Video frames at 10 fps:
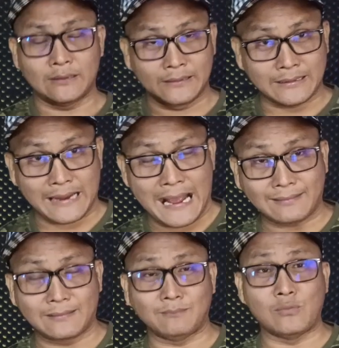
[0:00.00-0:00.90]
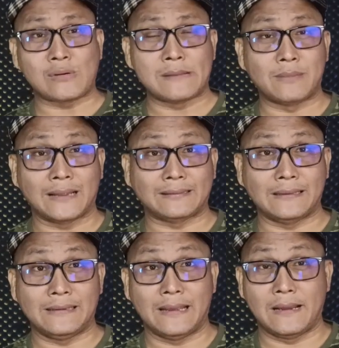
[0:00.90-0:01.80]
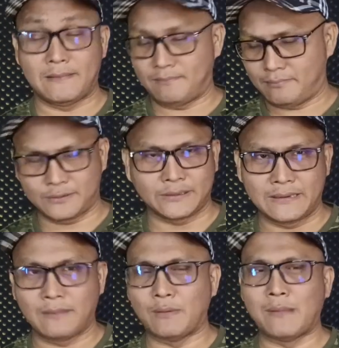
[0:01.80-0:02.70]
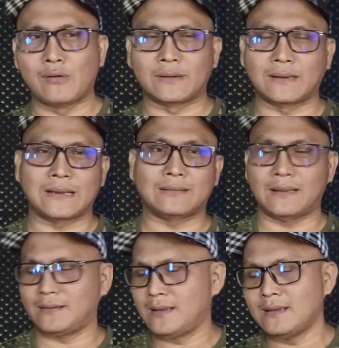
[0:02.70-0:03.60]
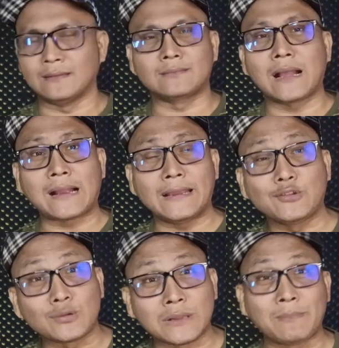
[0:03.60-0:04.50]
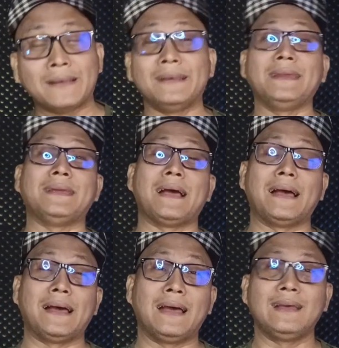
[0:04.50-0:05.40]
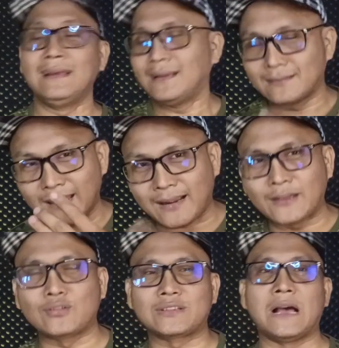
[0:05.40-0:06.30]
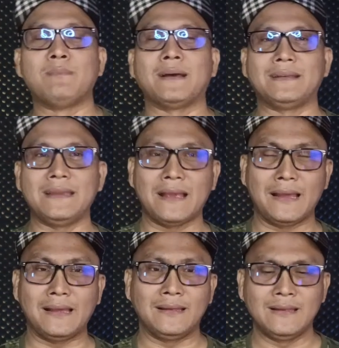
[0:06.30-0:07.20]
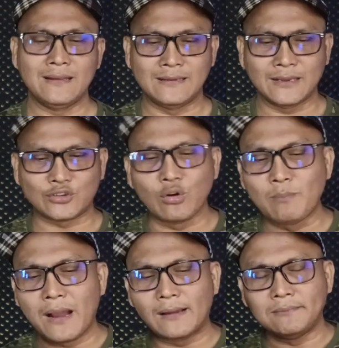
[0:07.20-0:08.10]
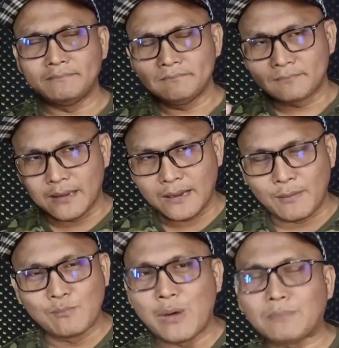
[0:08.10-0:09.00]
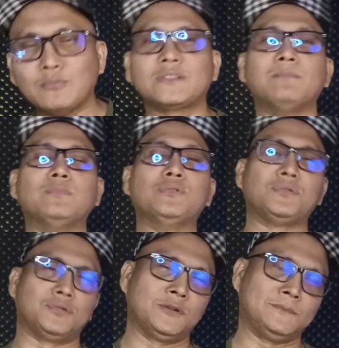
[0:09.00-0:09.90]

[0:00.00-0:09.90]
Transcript: dekat bukan berarti dia sedang membangun kedekatan entahkah itu teman dia entahkah itu sahabat dia dia coba uh, membuatmu cemburu